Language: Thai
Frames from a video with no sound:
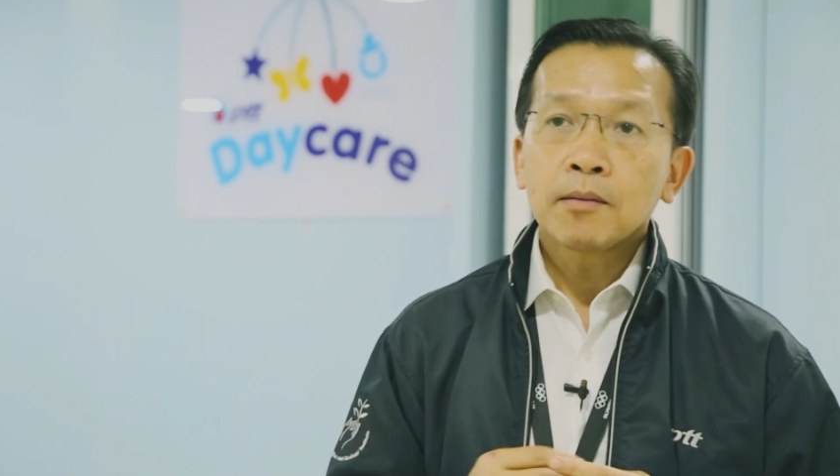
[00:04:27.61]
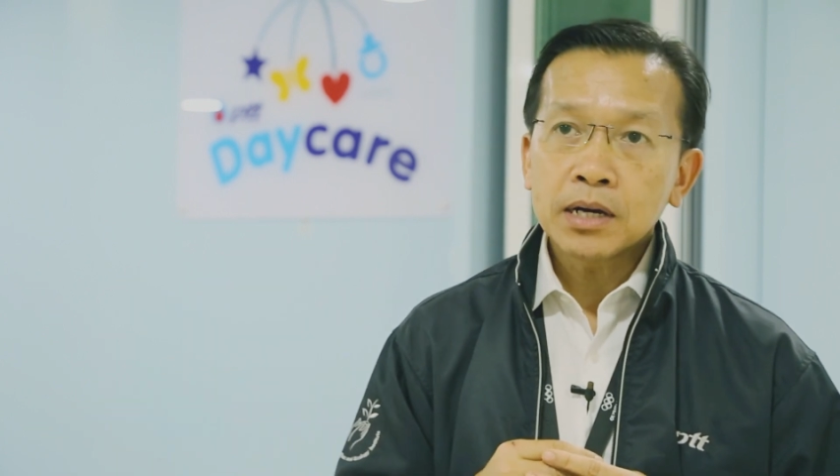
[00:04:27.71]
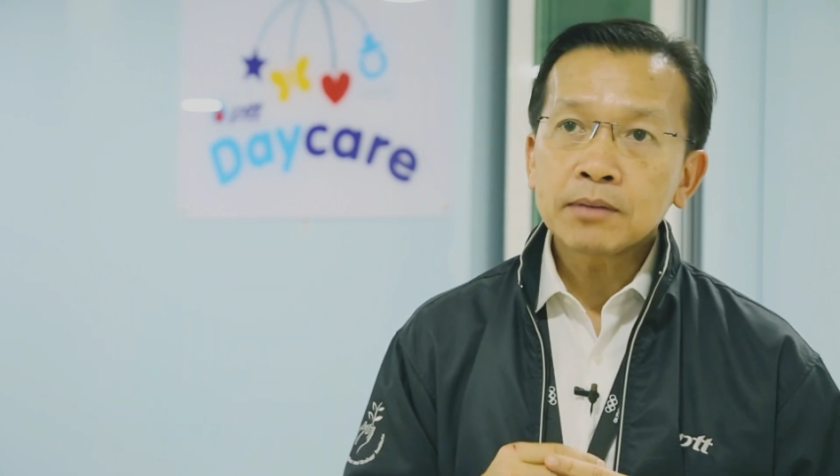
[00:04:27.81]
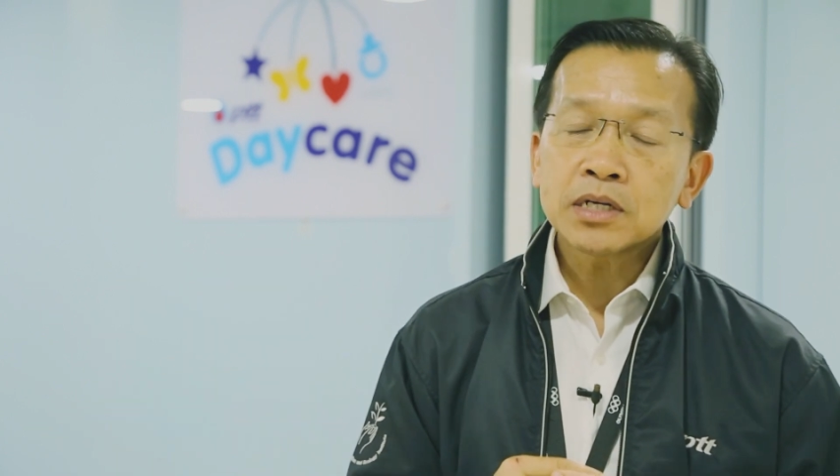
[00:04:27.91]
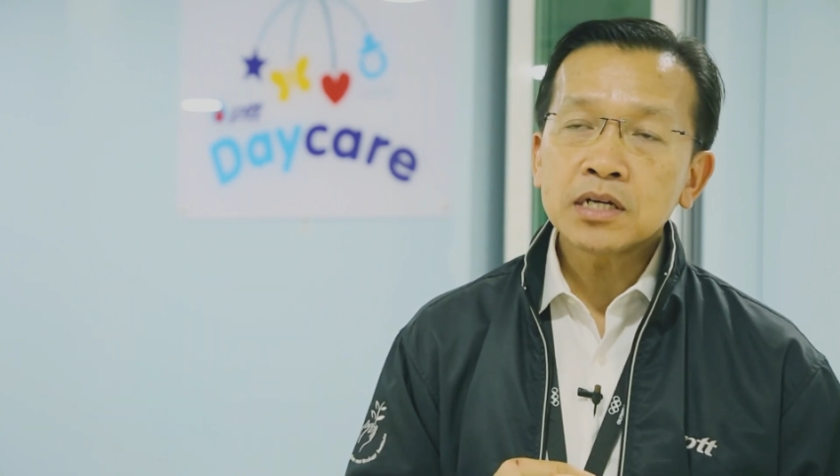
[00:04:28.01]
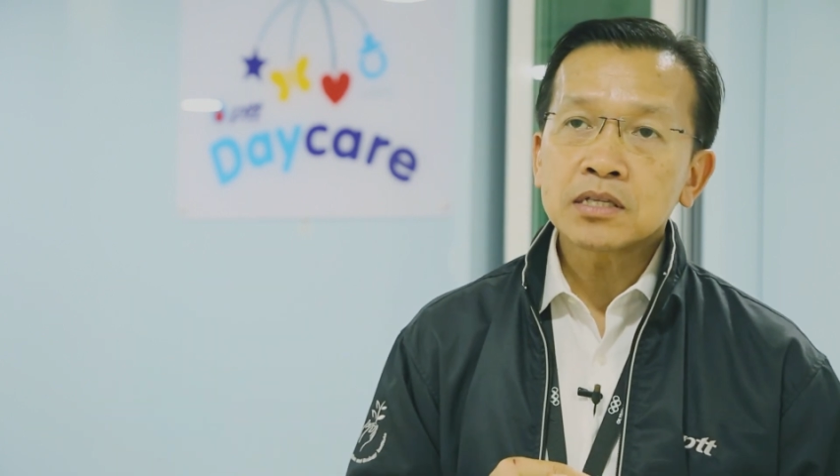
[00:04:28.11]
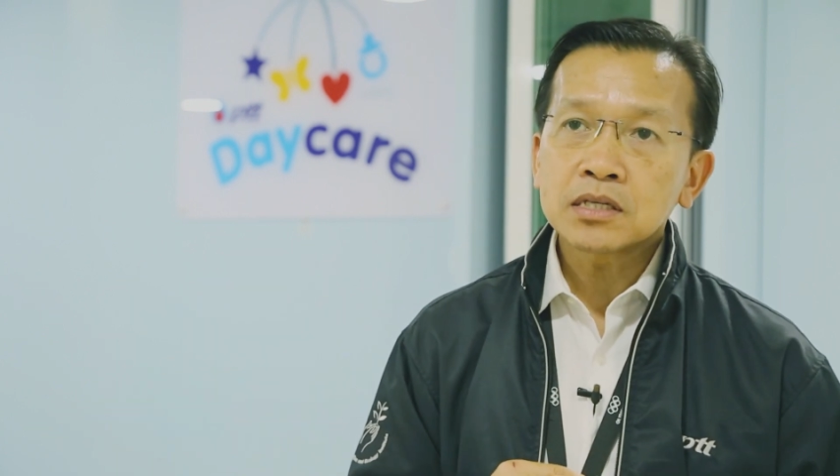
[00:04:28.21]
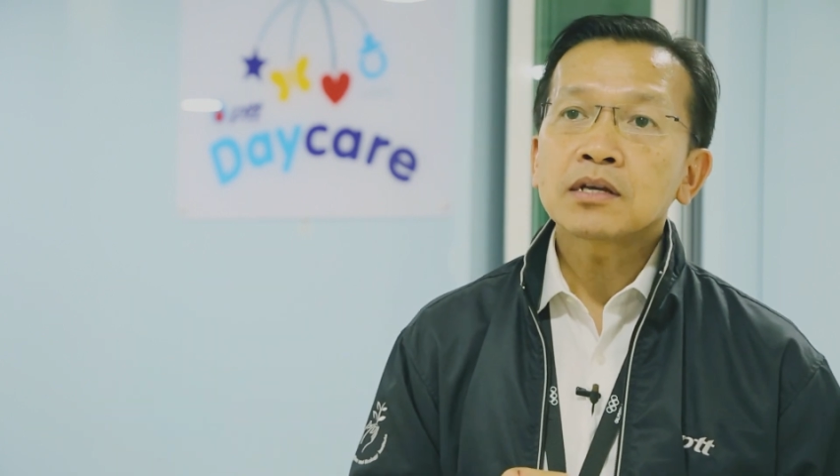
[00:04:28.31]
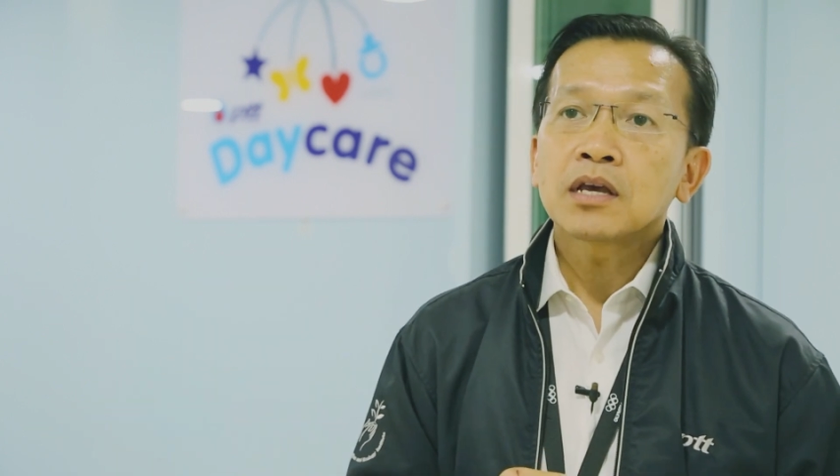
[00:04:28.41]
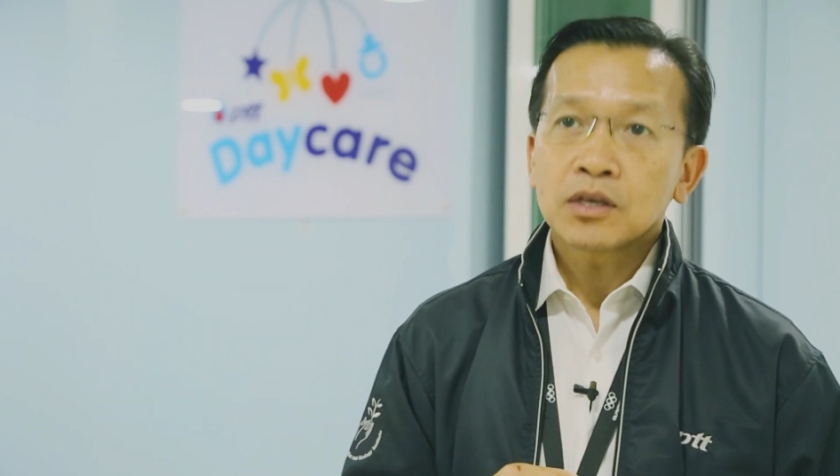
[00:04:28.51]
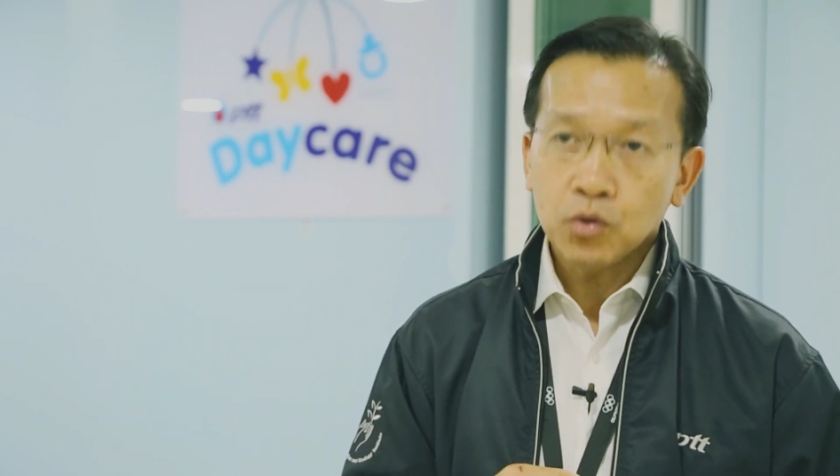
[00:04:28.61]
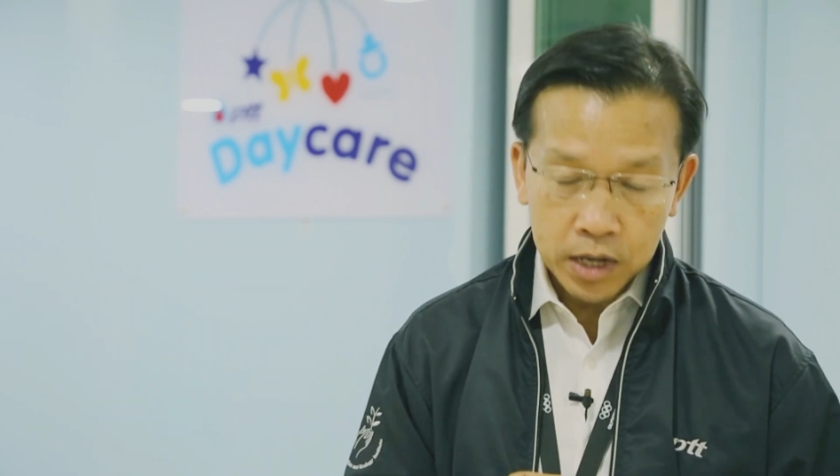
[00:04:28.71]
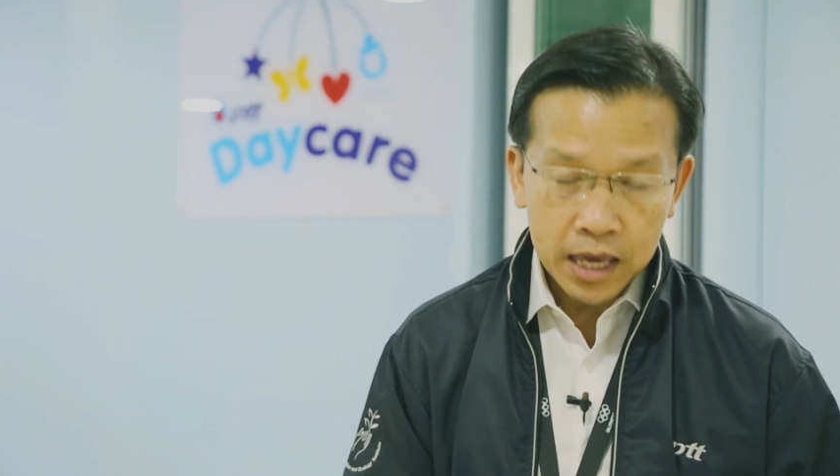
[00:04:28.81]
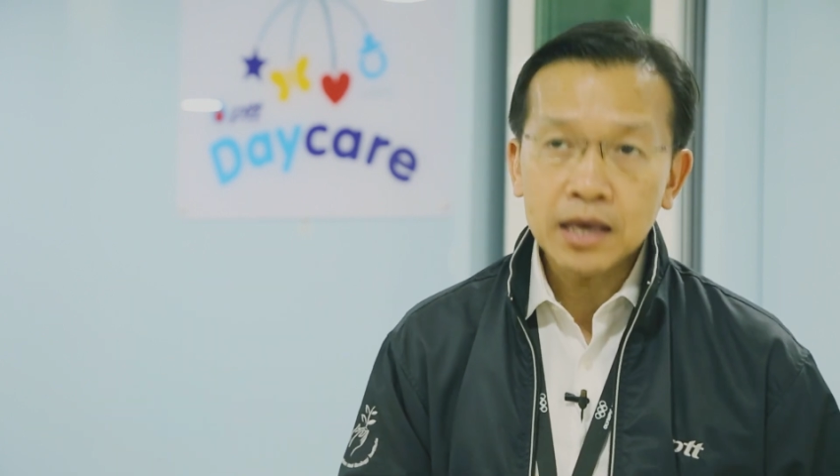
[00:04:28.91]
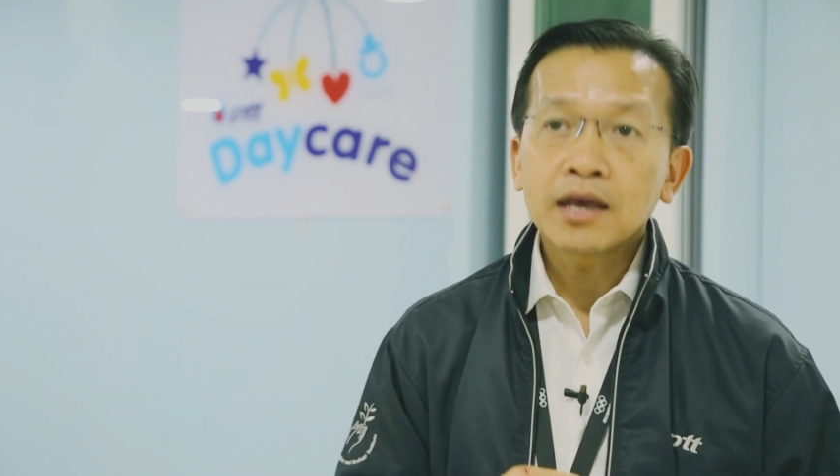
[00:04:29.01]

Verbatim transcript: เพิ่มขึ้น ซึ่งอยู่ใน